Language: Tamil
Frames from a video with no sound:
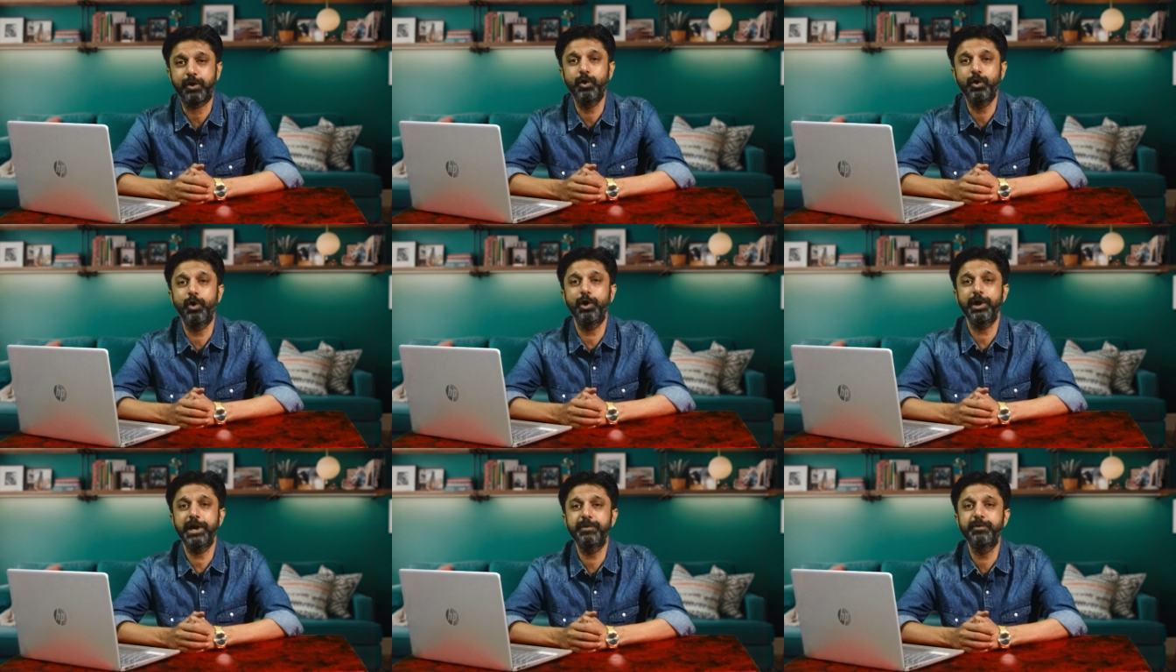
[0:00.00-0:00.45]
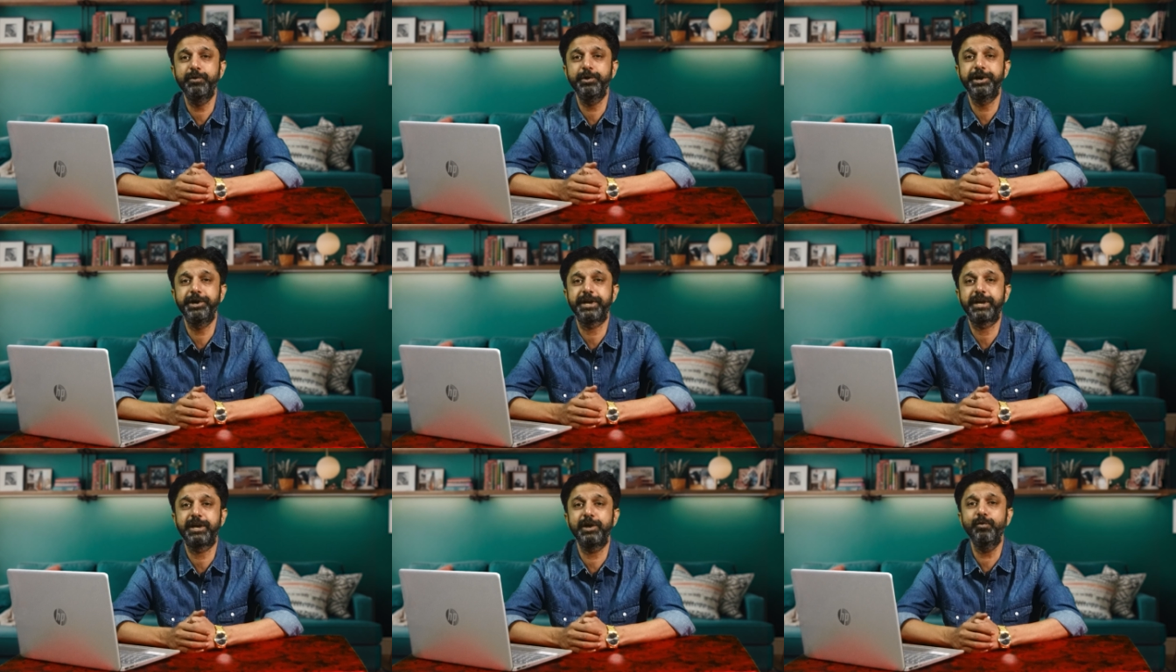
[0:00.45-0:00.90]

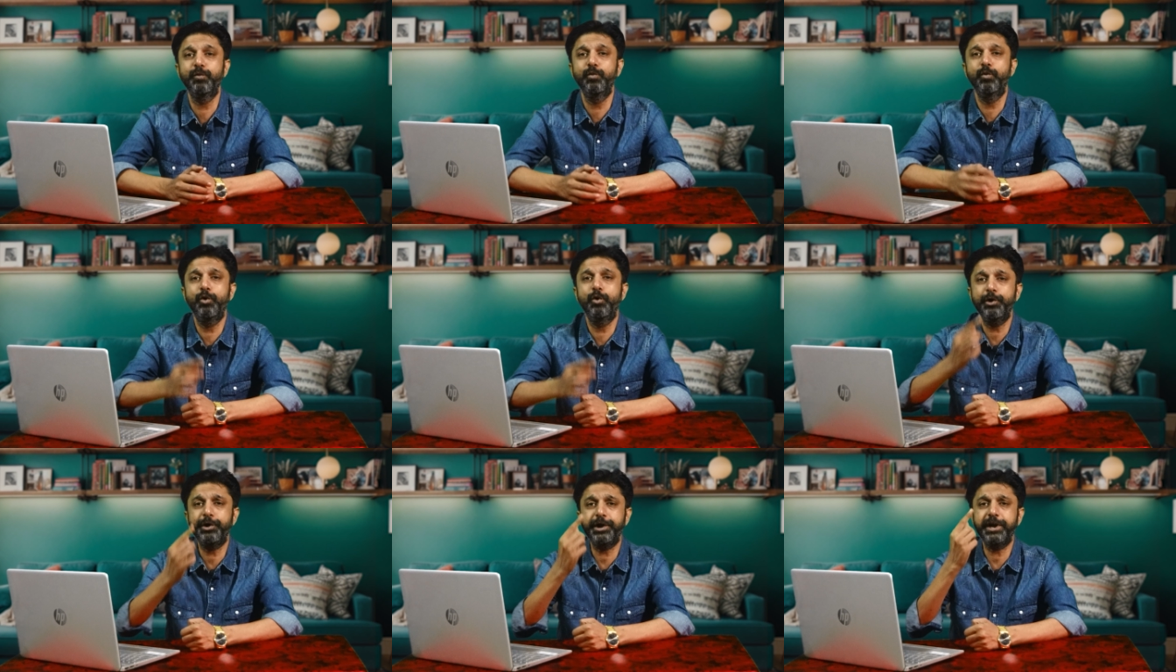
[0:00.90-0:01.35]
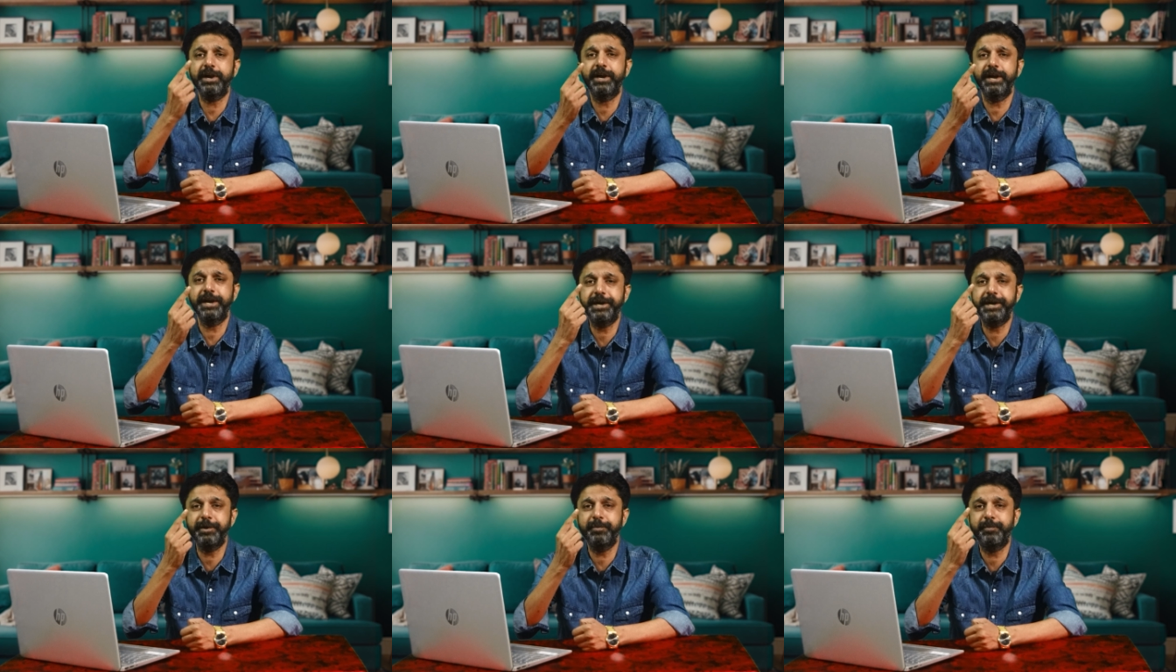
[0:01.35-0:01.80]
கோலிவுட்டுக்கு ஒரு
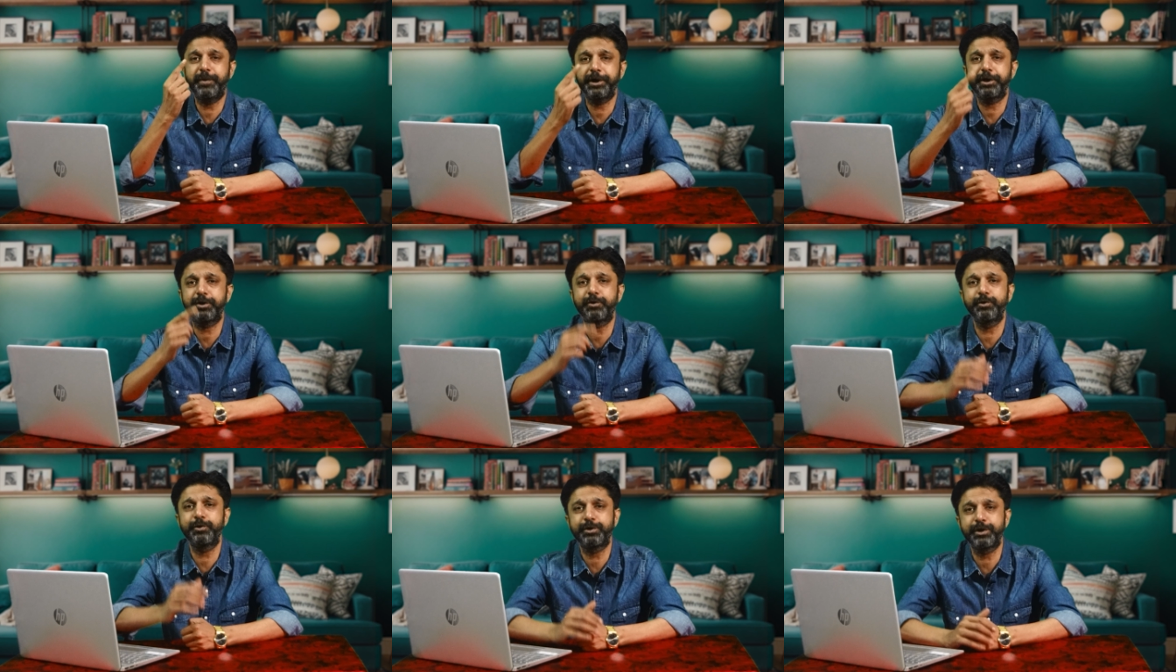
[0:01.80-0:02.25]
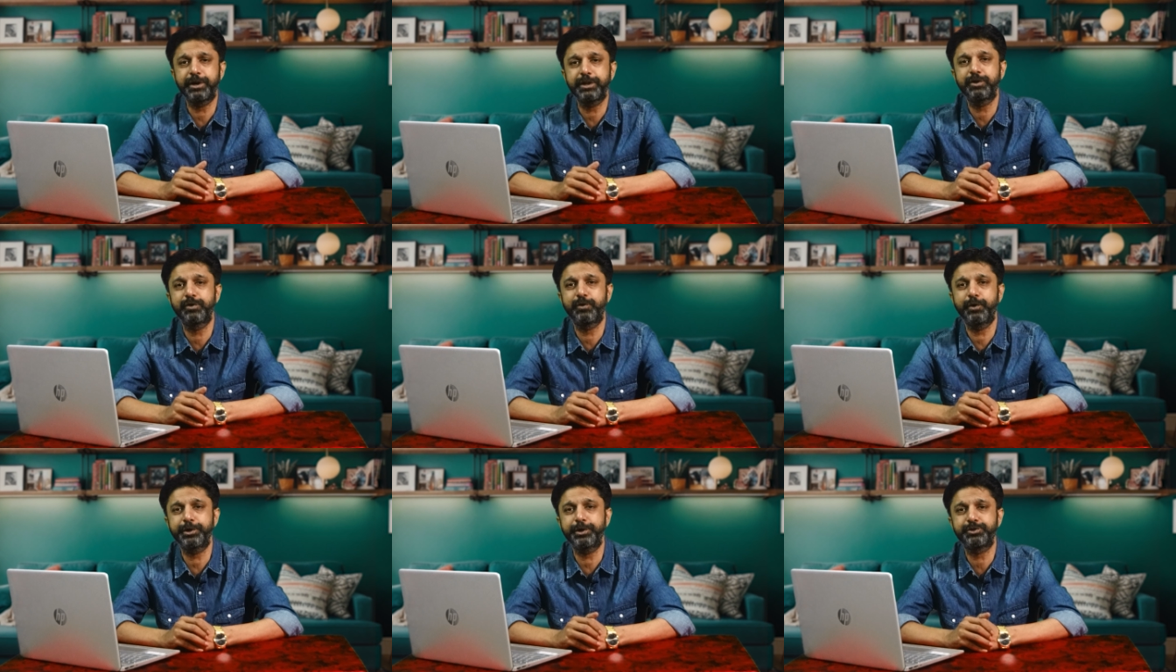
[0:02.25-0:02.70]
ஹிட் படம்
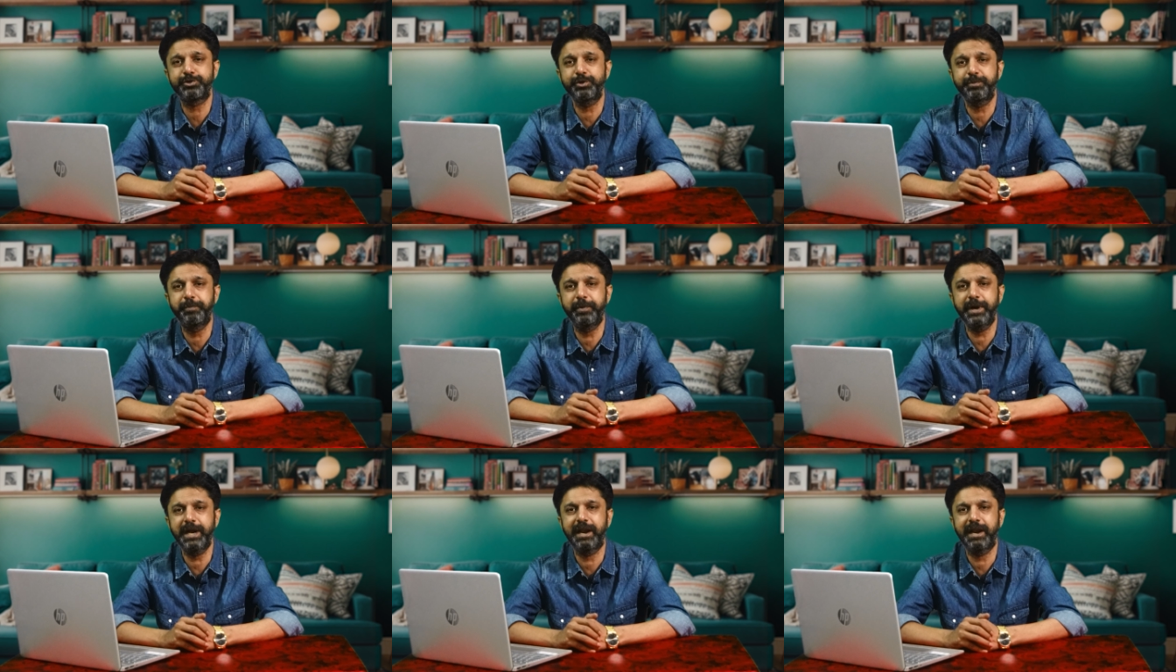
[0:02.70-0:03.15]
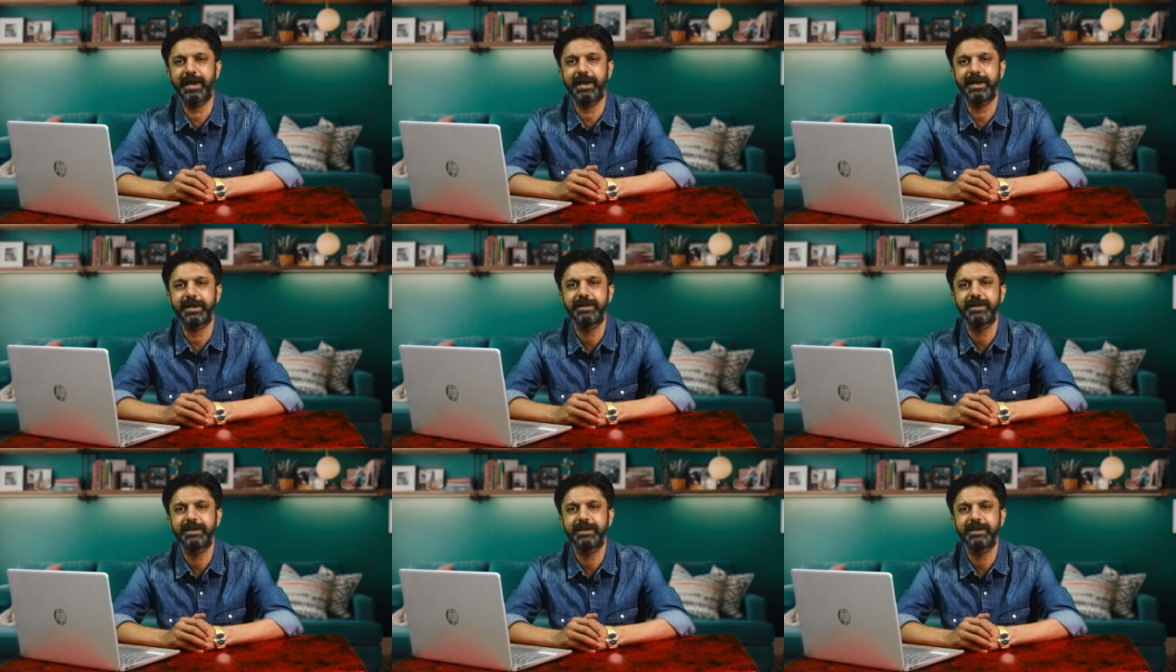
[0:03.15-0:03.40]
கொடுக்கறது கூட துப்பு இல்ல